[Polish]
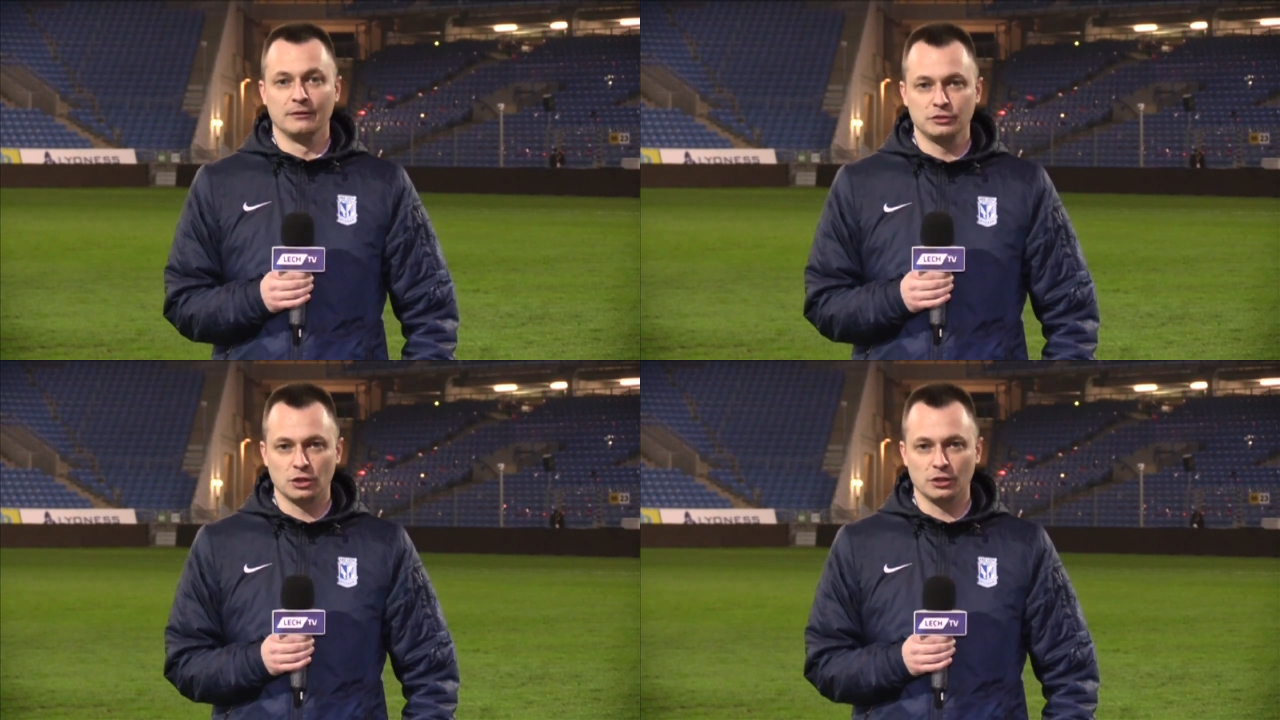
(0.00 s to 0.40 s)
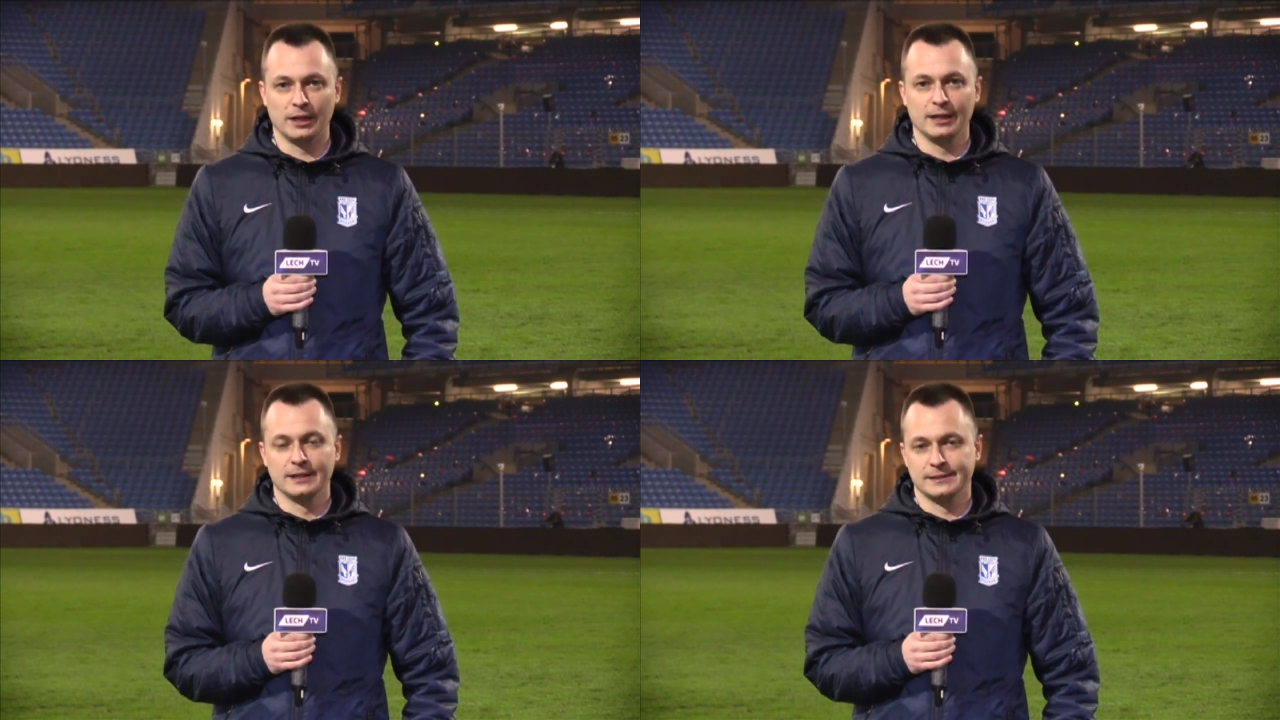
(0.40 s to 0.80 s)
W
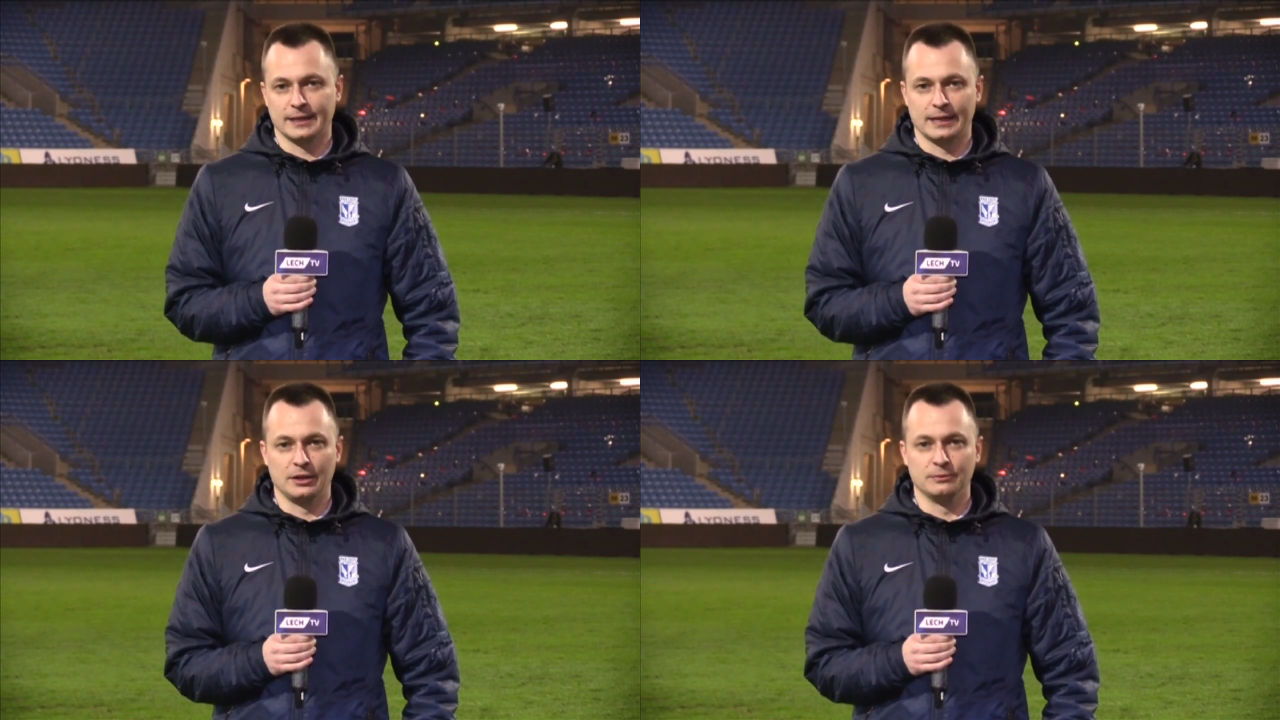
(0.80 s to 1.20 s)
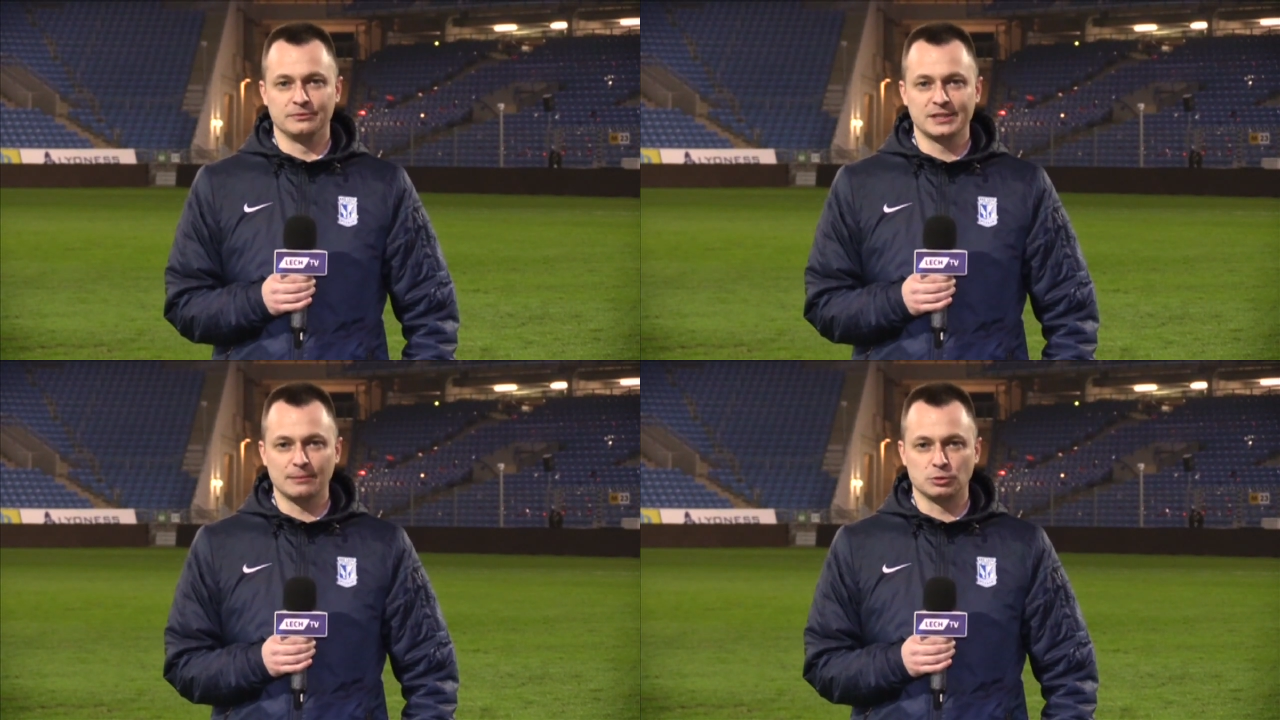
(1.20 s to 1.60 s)
środę zagrają
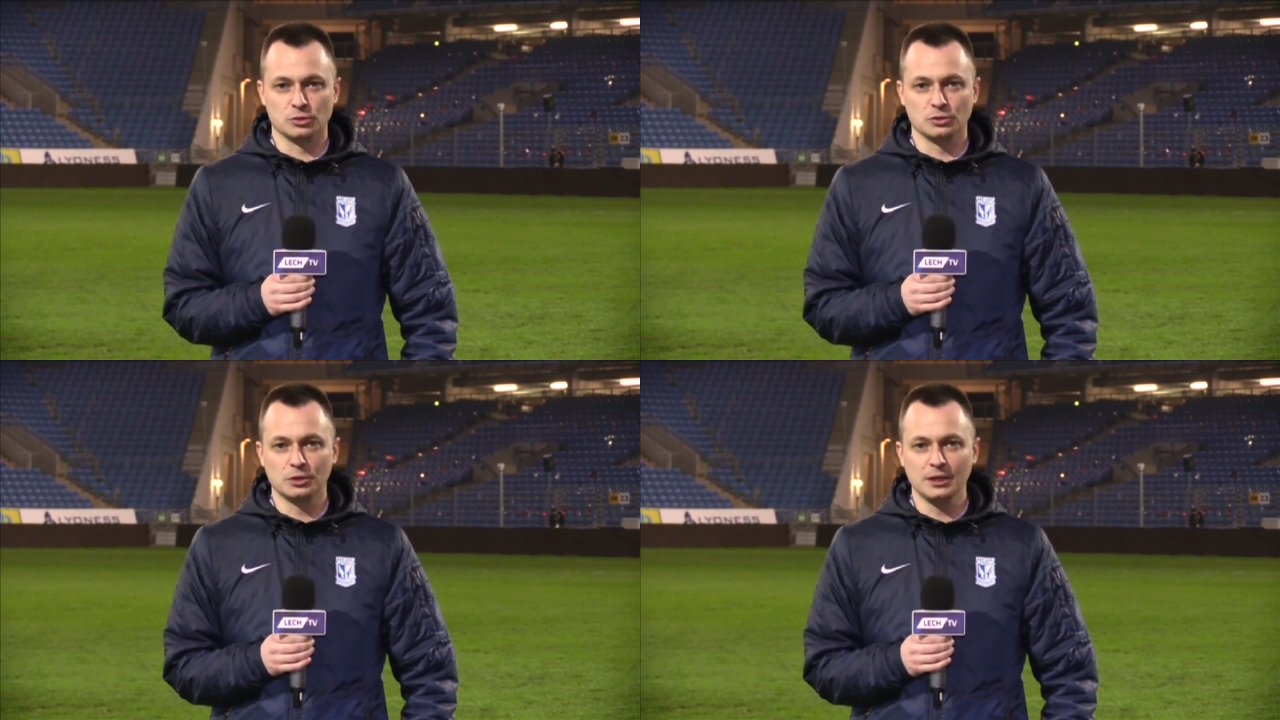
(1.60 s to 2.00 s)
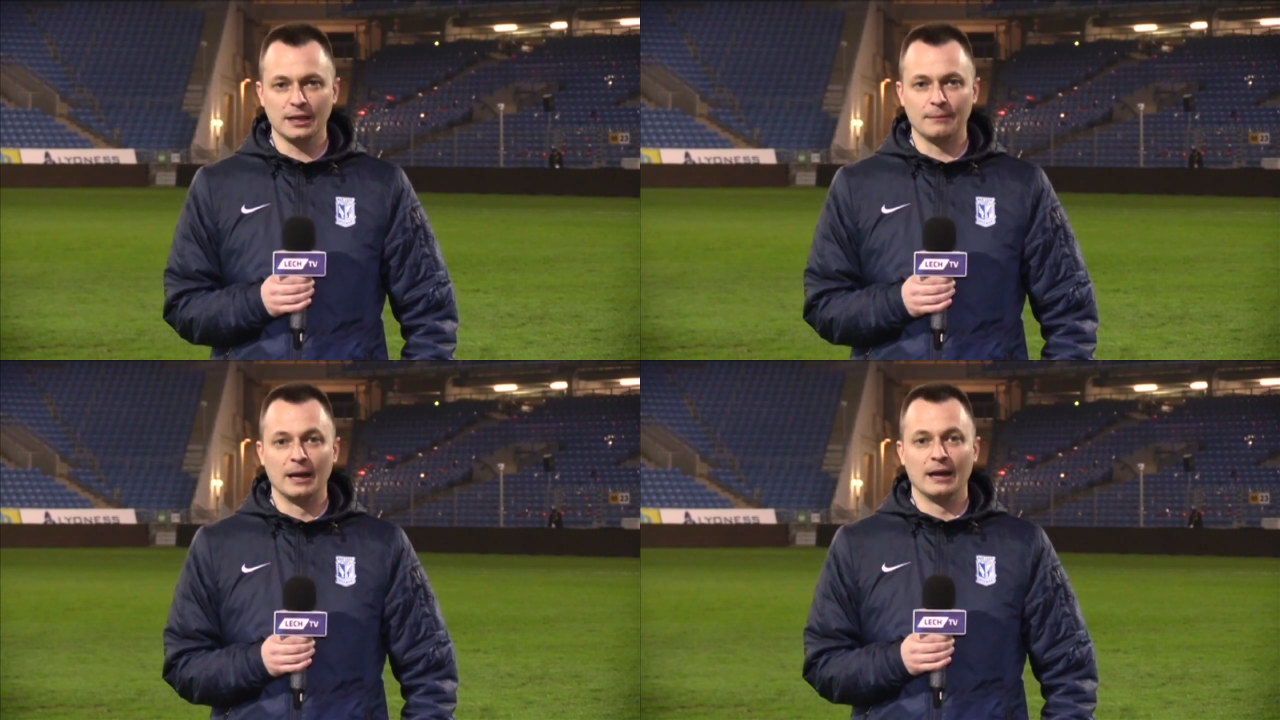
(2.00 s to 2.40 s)
w Zabrzu z
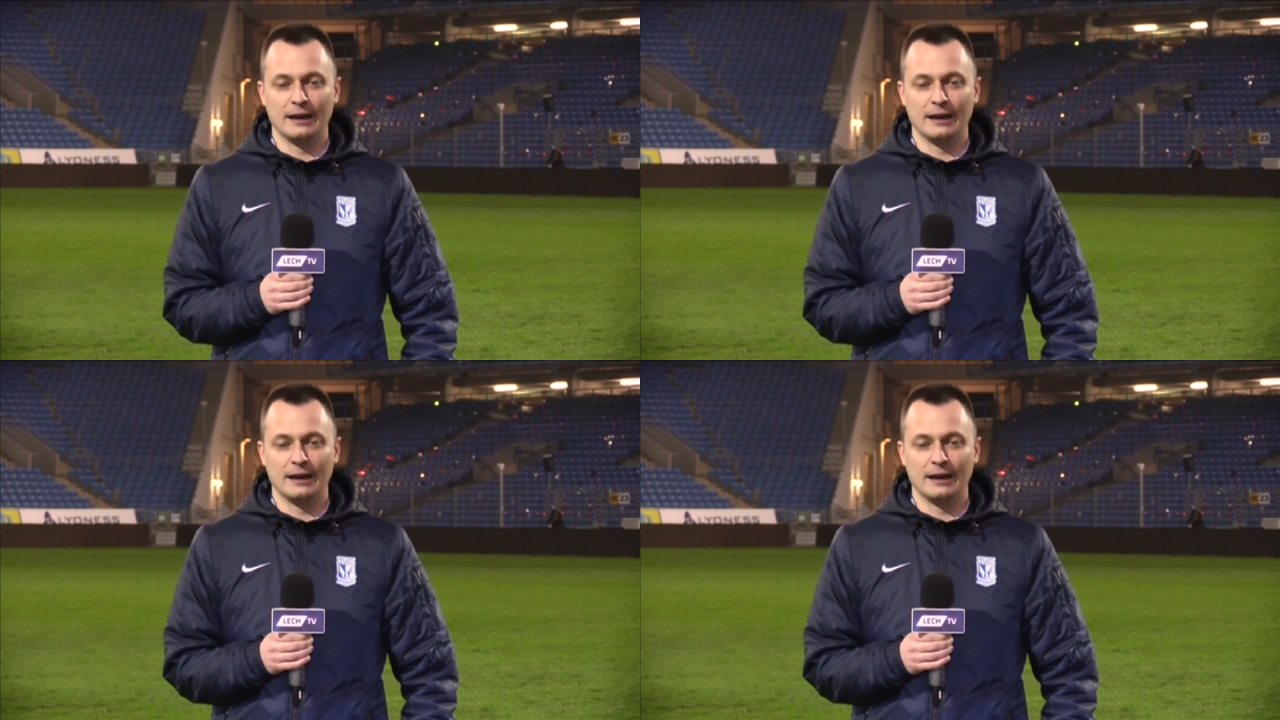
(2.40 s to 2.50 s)
Górnikiem,